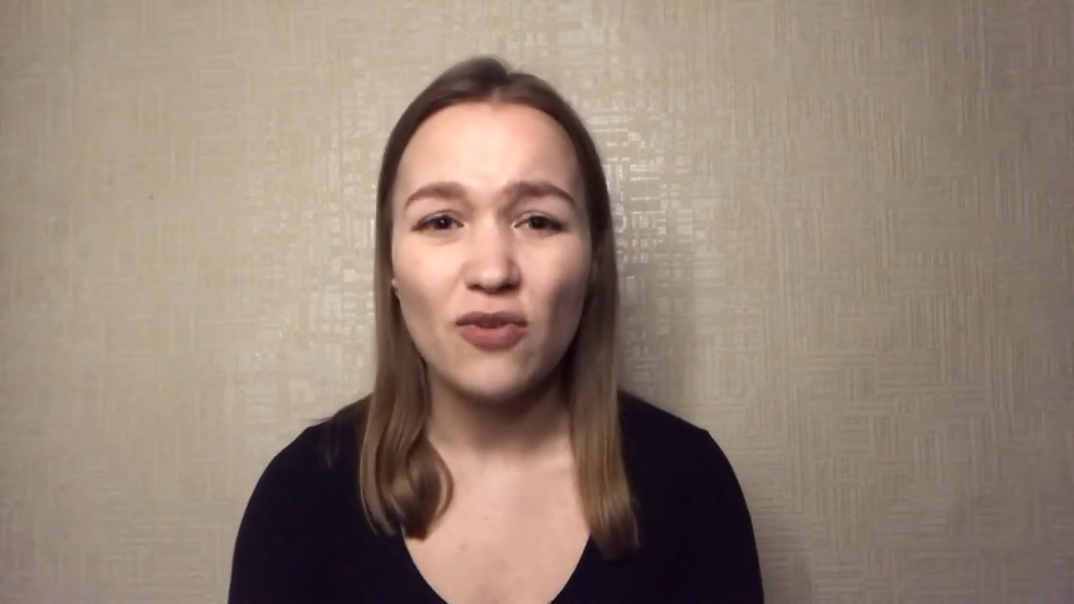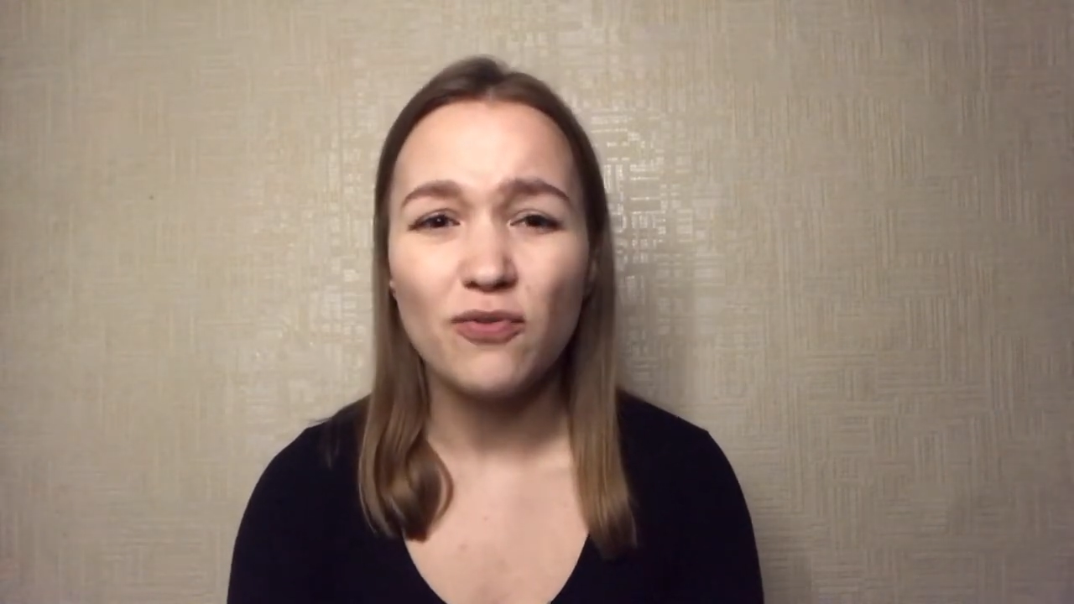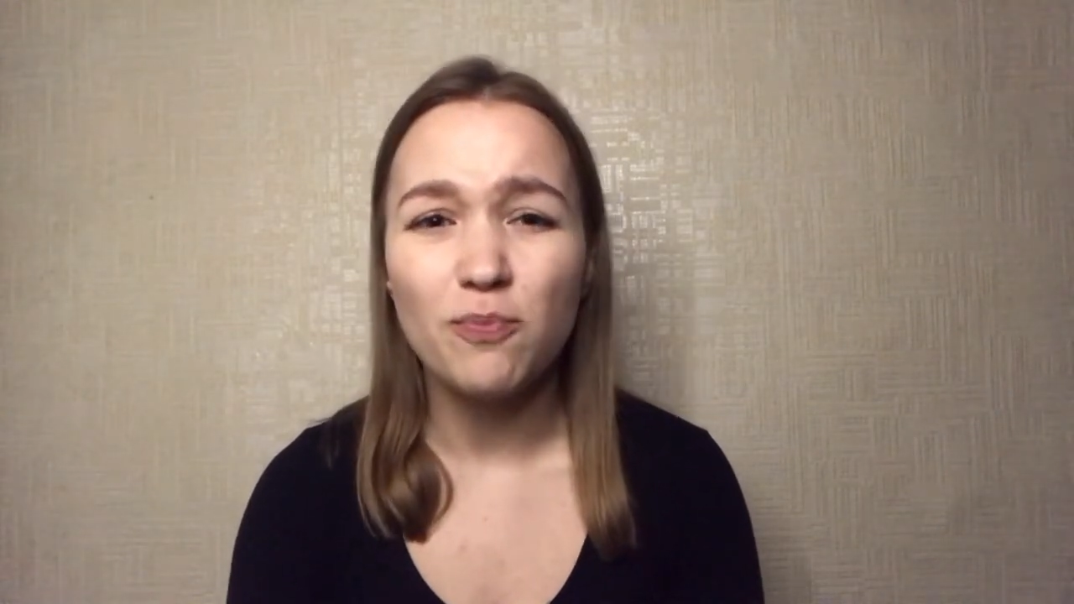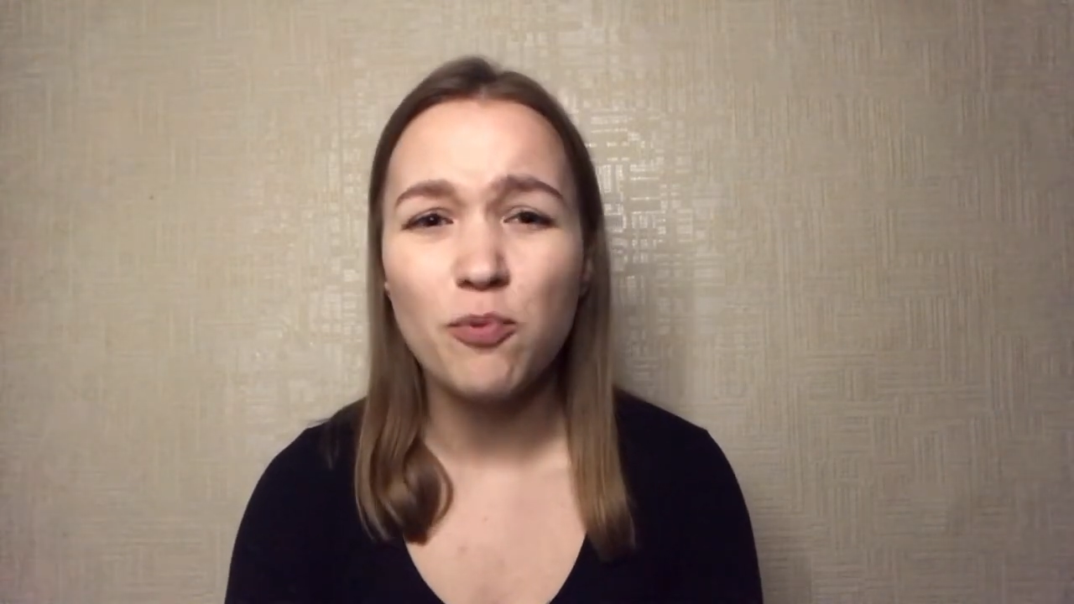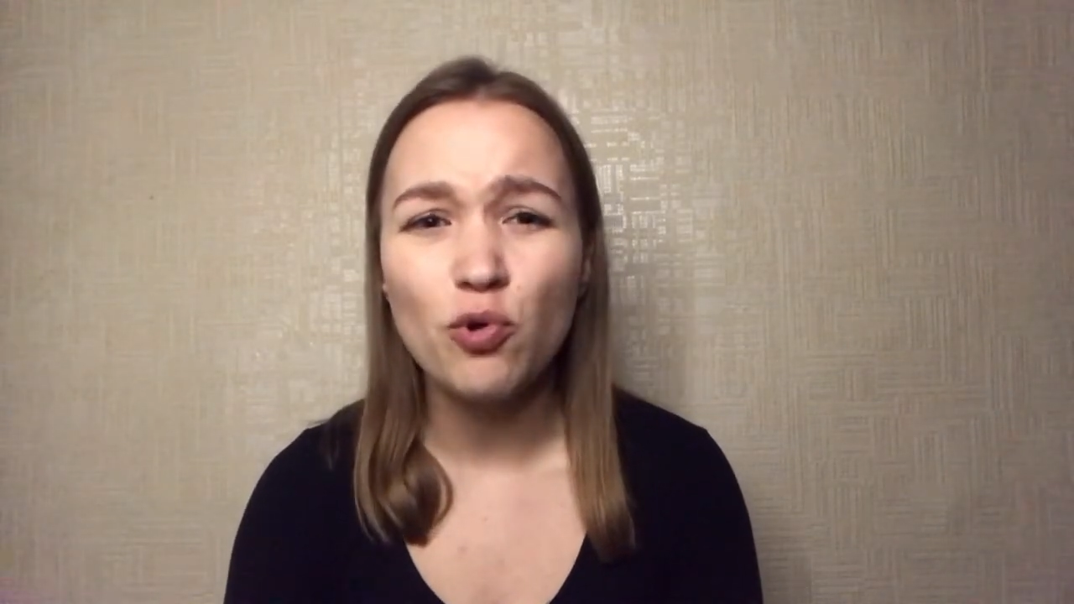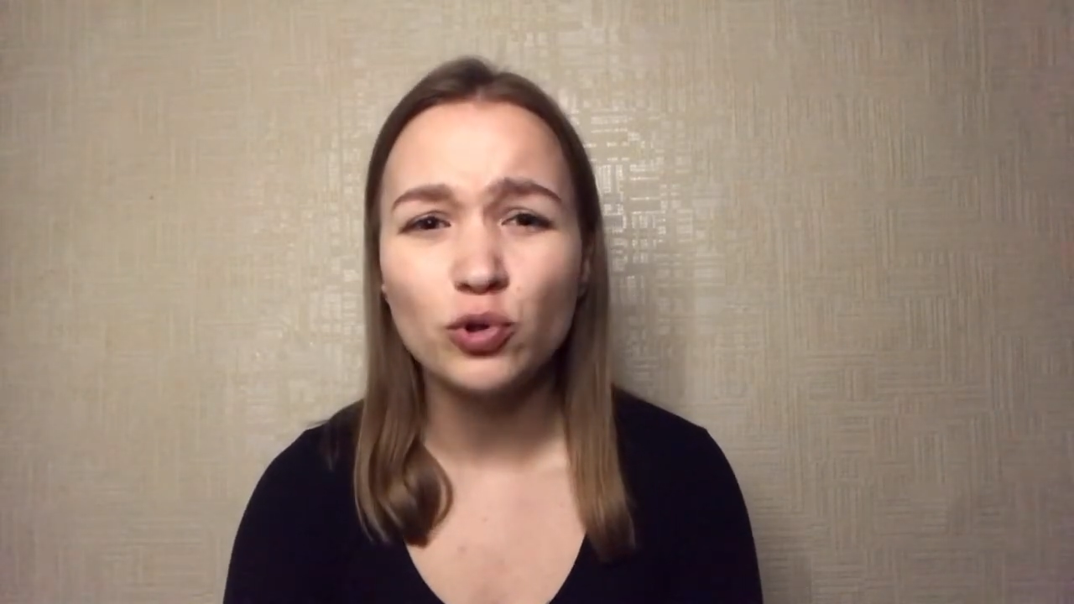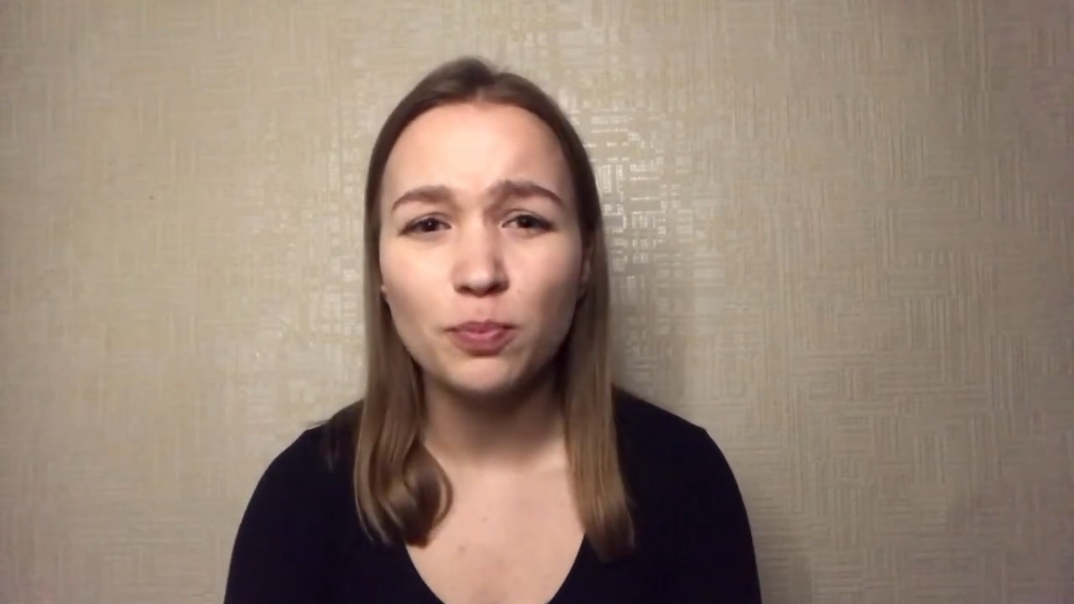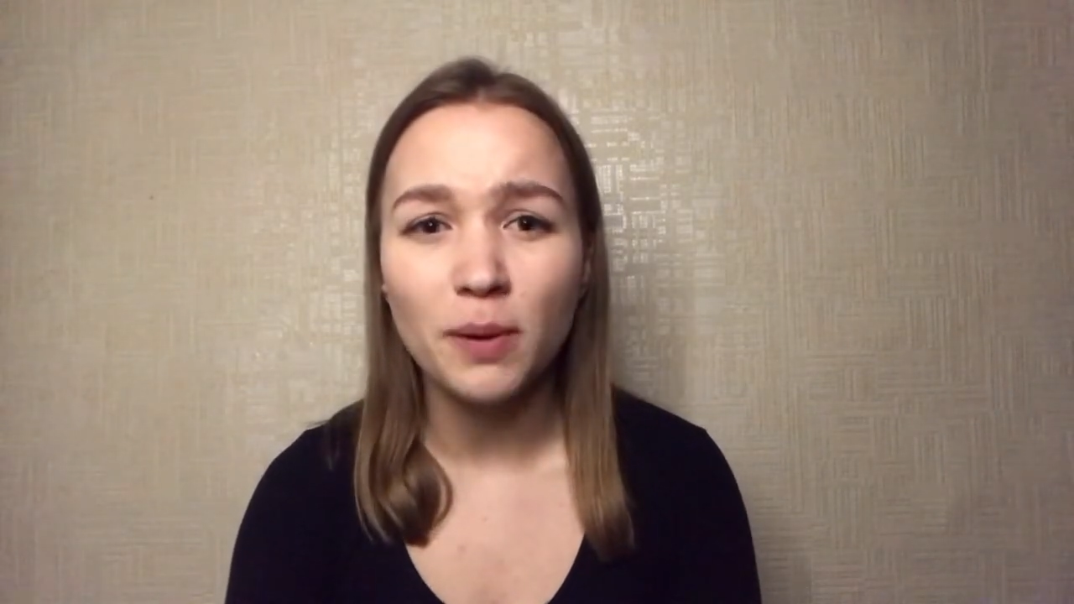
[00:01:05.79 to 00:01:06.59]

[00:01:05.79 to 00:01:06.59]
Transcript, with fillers: в бухту